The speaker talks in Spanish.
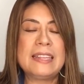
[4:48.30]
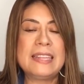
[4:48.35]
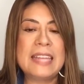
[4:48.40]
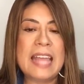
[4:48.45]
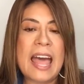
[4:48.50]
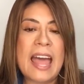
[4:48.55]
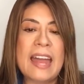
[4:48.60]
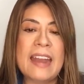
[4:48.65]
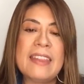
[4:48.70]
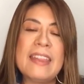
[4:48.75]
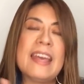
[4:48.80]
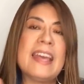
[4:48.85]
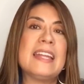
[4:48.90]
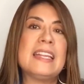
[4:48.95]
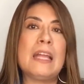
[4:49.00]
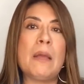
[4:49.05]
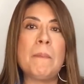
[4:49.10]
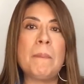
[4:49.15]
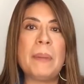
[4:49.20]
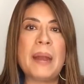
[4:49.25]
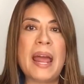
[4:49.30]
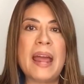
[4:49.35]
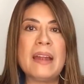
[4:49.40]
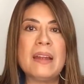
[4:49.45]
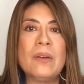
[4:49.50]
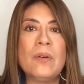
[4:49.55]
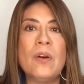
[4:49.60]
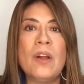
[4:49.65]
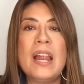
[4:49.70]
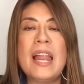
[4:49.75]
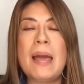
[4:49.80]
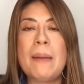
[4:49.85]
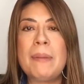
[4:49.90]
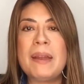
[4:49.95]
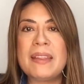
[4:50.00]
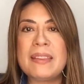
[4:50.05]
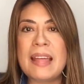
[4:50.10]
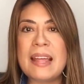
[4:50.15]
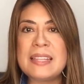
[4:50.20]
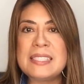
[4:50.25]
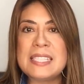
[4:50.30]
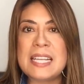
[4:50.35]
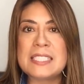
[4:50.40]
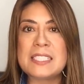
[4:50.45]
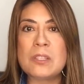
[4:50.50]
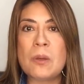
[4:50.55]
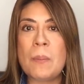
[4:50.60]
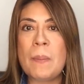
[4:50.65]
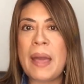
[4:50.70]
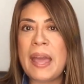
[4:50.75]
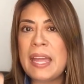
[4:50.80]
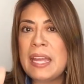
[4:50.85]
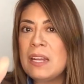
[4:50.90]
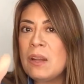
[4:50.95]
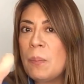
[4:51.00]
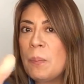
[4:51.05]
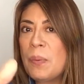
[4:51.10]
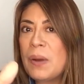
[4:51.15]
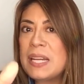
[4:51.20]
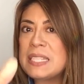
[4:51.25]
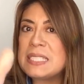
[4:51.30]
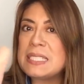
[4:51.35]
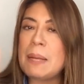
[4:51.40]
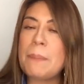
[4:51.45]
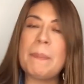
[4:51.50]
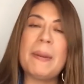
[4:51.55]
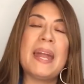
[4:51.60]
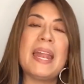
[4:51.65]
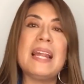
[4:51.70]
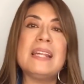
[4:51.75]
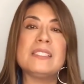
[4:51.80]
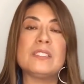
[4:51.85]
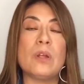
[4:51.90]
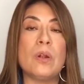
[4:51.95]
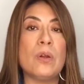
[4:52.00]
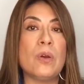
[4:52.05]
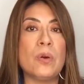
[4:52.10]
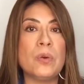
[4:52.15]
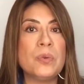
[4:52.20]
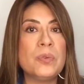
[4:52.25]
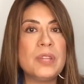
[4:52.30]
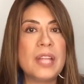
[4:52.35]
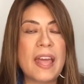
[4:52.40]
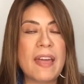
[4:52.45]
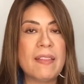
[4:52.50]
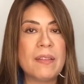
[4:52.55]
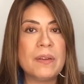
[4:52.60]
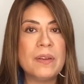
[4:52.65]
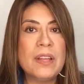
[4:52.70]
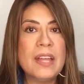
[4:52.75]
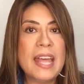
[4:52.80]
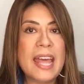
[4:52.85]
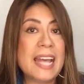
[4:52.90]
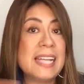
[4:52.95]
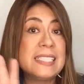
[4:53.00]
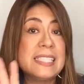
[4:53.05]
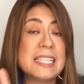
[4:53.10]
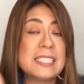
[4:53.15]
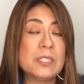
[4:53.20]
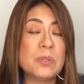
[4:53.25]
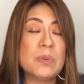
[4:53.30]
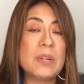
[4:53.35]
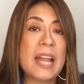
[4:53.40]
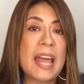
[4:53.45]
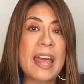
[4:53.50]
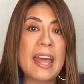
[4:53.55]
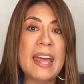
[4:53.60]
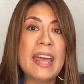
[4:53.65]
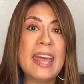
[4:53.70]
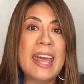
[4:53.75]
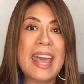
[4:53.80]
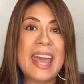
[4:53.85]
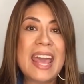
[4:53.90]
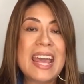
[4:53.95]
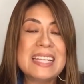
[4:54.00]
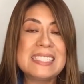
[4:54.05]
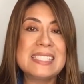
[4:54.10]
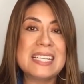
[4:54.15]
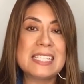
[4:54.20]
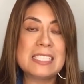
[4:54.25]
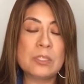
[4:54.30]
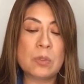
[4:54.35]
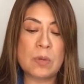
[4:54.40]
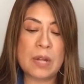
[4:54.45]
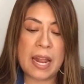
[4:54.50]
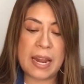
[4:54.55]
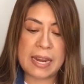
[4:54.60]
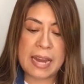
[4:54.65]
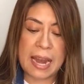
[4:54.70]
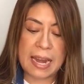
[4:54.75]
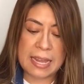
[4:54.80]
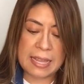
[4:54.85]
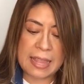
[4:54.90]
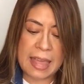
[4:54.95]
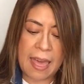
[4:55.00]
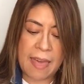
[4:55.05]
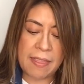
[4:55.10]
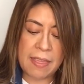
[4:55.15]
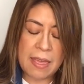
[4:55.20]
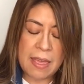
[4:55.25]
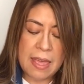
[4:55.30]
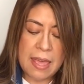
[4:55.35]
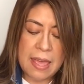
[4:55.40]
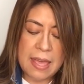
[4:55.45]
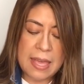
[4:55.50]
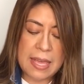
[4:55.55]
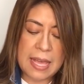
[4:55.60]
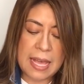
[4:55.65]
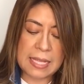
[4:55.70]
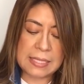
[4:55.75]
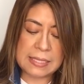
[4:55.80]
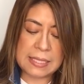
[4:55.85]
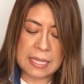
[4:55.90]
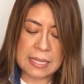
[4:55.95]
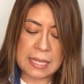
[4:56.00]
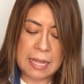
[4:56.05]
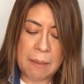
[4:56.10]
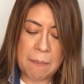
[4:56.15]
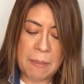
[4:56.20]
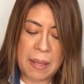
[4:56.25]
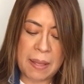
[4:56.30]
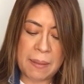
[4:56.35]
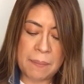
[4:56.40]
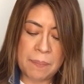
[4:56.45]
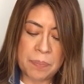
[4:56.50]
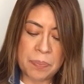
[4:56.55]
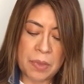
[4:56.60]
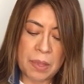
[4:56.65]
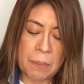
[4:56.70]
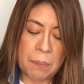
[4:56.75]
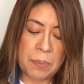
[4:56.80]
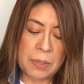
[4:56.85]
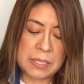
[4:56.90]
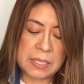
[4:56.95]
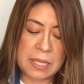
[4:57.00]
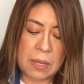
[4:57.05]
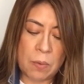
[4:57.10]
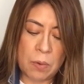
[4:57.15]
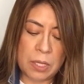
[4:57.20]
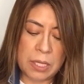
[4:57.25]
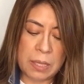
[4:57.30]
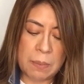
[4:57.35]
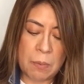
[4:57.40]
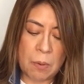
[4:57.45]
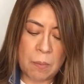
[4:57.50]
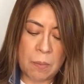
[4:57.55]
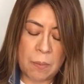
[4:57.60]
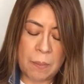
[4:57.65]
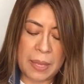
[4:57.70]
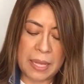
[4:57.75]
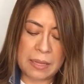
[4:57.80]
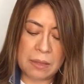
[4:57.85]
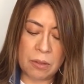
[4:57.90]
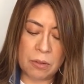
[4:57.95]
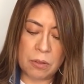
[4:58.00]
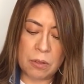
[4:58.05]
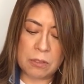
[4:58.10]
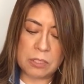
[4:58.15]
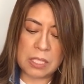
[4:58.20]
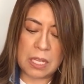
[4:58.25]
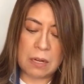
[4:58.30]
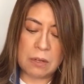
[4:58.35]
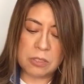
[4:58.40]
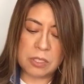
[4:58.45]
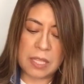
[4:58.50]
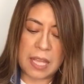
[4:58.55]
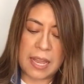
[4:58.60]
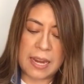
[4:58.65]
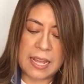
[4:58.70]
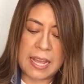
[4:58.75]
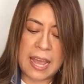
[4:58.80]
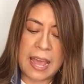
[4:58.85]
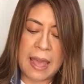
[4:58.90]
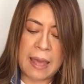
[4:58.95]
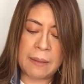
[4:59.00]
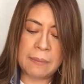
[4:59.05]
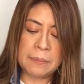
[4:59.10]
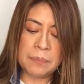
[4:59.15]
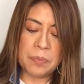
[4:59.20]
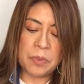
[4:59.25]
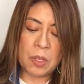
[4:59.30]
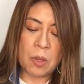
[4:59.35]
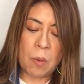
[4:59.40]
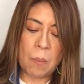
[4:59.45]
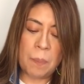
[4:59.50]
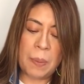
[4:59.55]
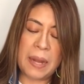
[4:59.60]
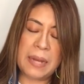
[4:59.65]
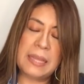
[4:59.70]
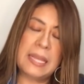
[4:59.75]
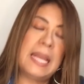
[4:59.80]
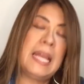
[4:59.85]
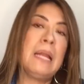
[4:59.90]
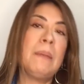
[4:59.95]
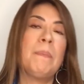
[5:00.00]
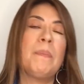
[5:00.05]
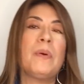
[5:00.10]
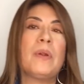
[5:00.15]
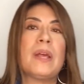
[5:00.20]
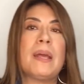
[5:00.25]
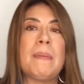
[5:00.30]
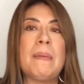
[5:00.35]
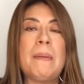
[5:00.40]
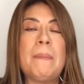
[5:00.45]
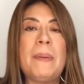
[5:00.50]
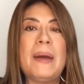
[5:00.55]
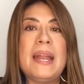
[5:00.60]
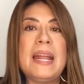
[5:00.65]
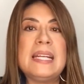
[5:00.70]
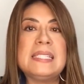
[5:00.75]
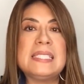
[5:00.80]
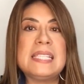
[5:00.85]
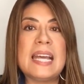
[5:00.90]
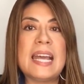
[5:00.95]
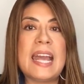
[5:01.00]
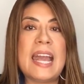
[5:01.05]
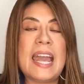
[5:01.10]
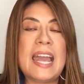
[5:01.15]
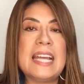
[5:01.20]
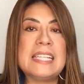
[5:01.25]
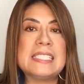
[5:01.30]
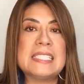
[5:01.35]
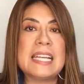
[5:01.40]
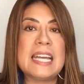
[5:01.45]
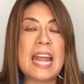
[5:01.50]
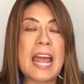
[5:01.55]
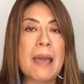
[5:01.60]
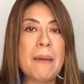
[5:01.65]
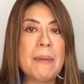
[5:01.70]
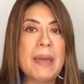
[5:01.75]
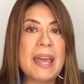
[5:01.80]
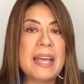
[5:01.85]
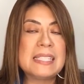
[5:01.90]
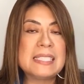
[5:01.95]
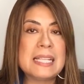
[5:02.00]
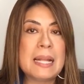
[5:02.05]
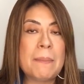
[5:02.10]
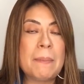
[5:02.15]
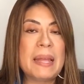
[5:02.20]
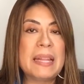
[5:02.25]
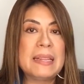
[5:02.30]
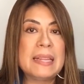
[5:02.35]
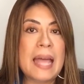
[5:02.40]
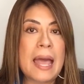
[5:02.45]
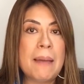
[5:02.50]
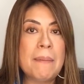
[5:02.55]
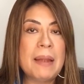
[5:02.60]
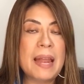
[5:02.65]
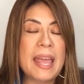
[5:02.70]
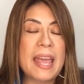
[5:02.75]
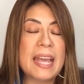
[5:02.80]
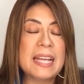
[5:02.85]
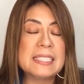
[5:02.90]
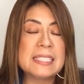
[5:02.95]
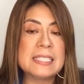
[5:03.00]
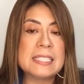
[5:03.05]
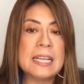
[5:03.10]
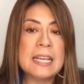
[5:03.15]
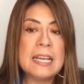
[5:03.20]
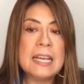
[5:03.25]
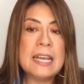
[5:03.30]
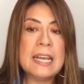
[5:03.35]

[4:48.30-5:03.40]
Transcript: tarde que temprano la verdad se asoma y no puedes tapar el sol con un dedo. Esa es una, esa es una realidad y este tema pues de último momento yo se los quería compartir porque me parece que es grave, es lamentable, es,